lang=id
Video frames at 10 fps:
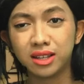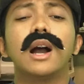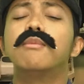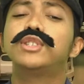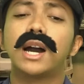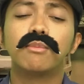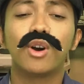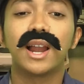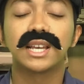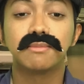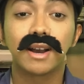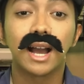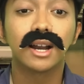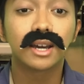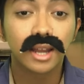Kamu jangan mau kalah sama
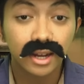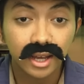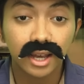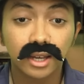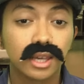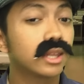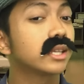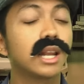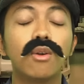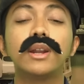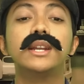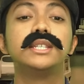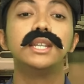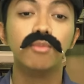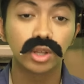kanker ya nak Kita selalu ada di
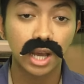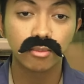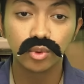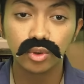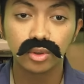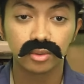sini buat kamu